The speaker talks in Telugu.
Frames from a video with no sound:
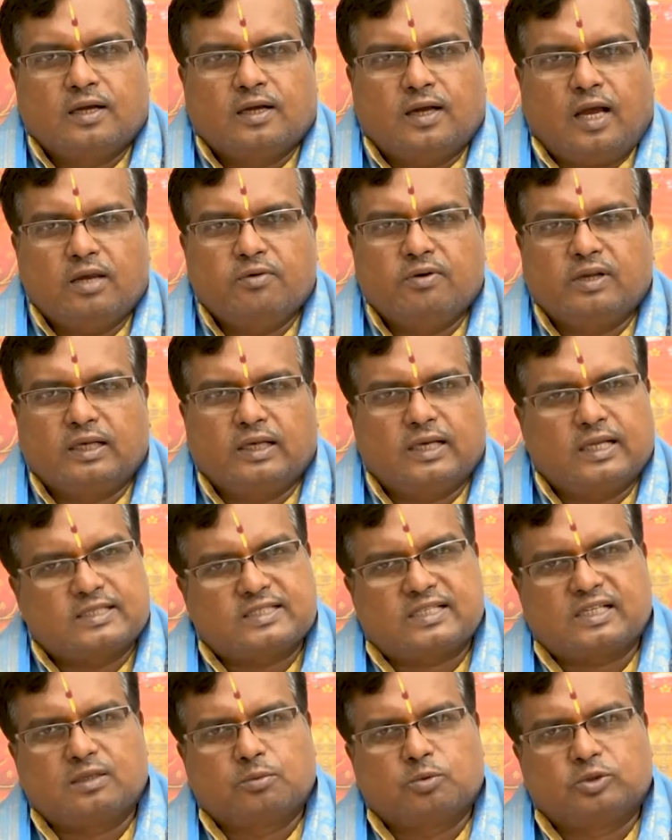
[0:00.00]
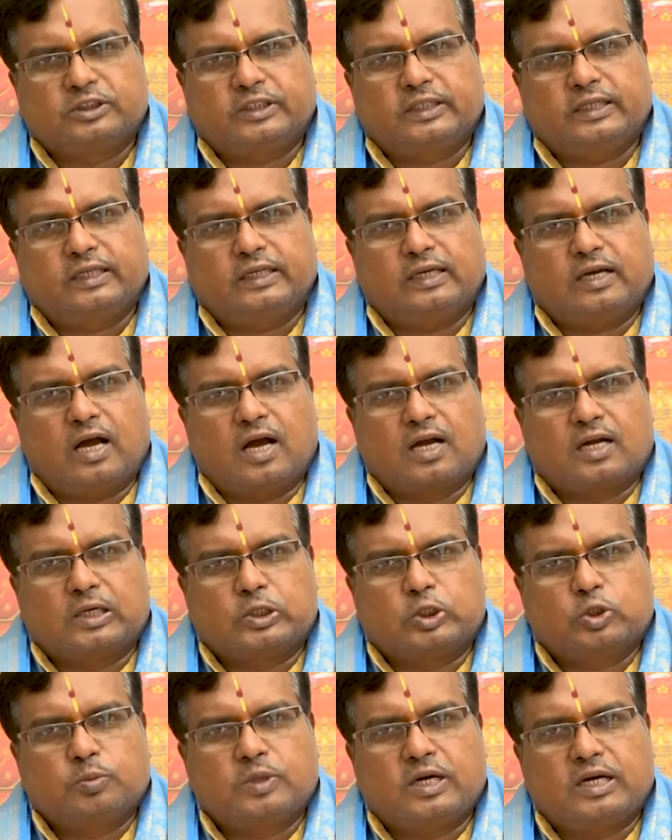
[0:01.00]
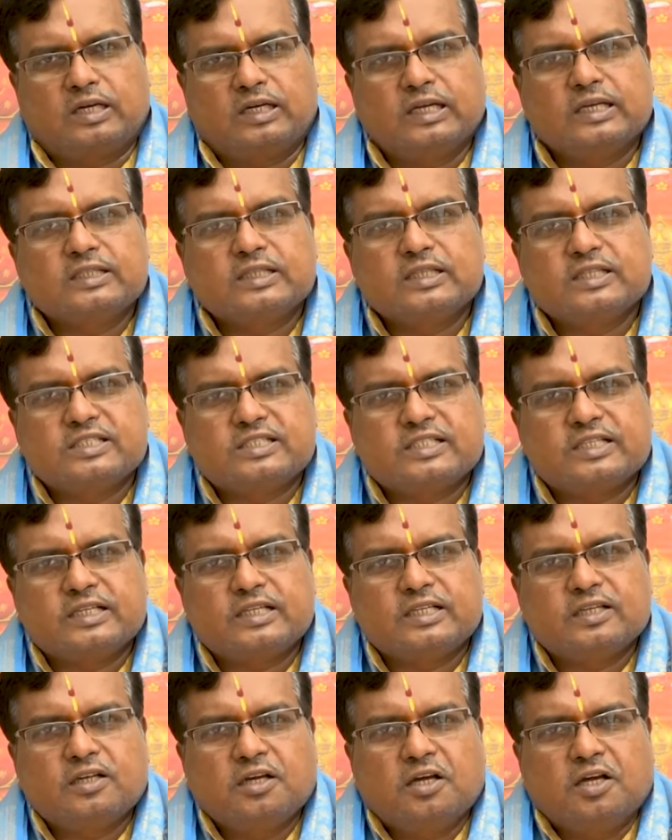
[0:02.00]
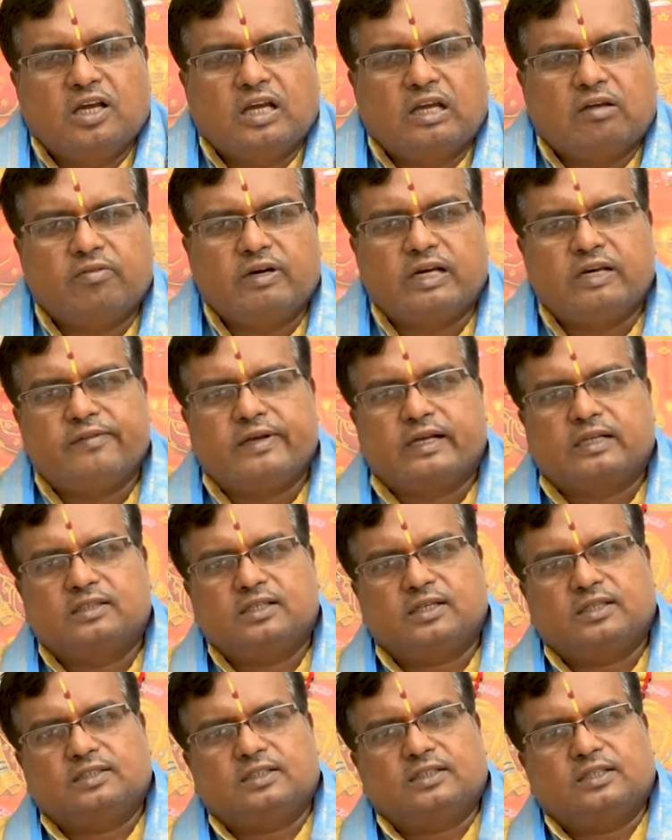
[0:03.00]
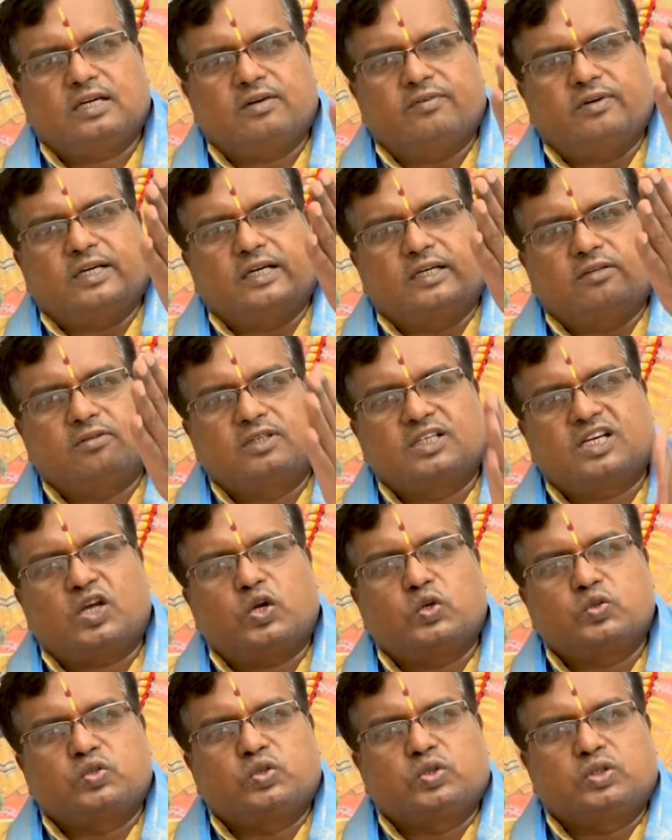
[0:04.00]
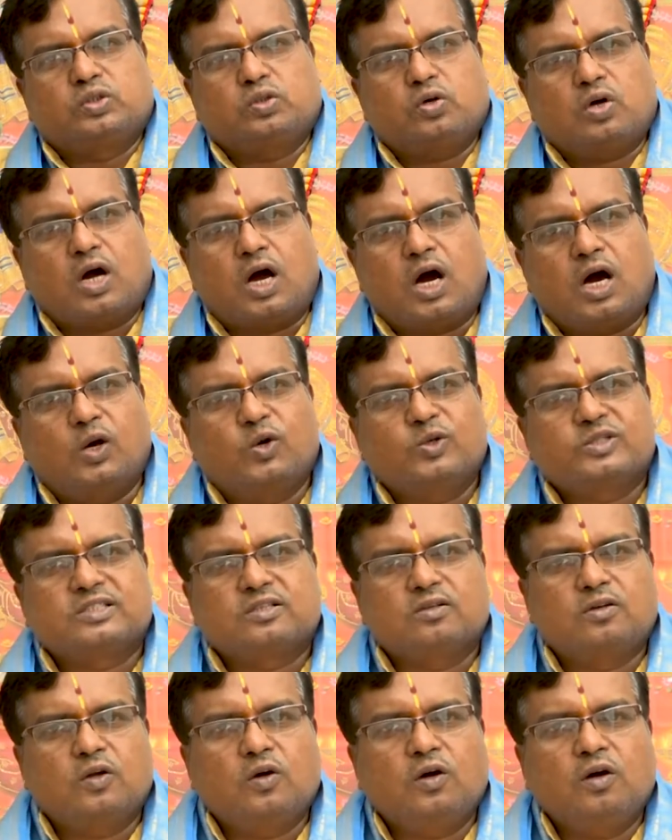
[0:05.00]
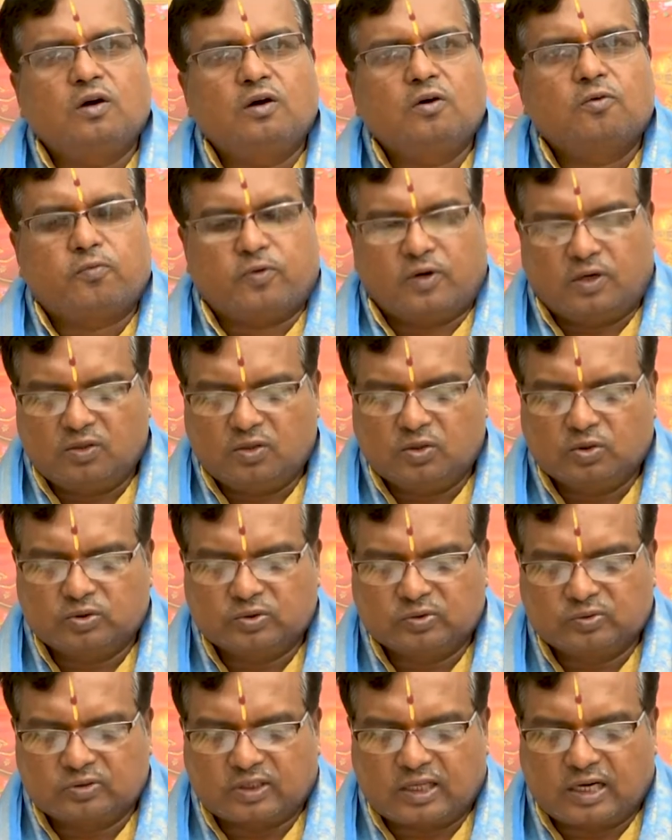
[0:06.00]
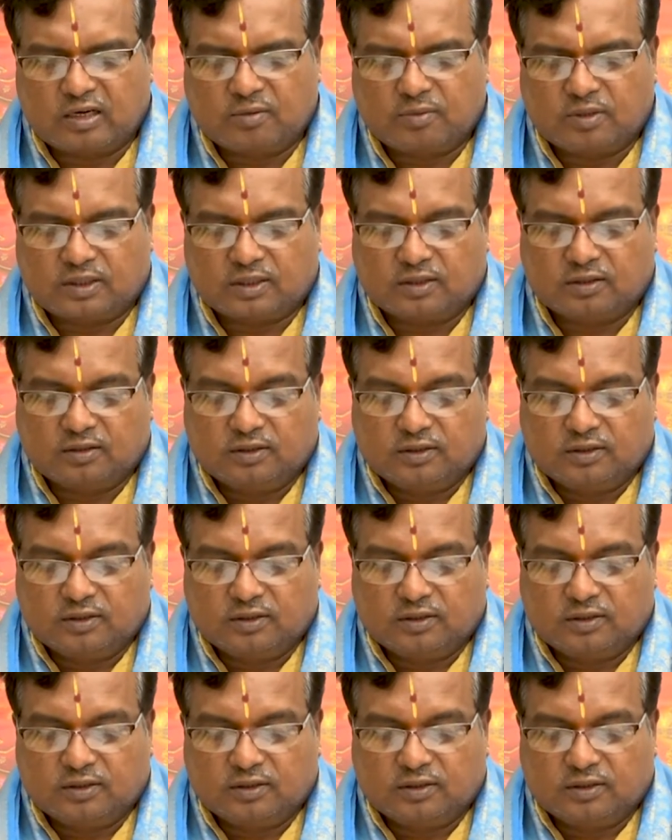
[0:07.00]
కానీ వీళ్ళకి నచ్చకపోతే ఆ కట్టుబాట్లను ఎదిరించి వీళ్ళు వ్యక్తిగతంగా వీళ్ళకి ఎటువంటి ఆలోచన ఉంటుందో ఆ ఆలోచనలో ఫాలో అవుతూ ఉంటారనమాట